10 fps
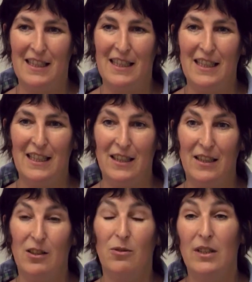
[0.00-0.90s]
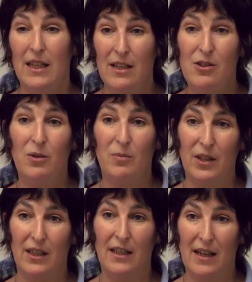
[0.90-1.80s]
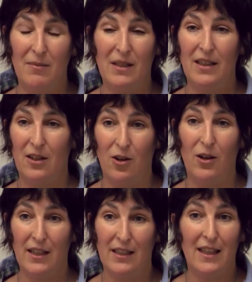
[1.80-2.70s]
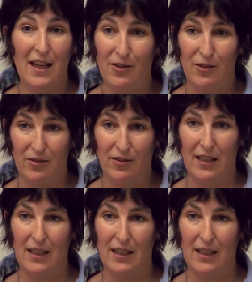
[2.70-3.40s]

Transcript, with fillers: Y, un derecho porque realmente nos lo han quitado.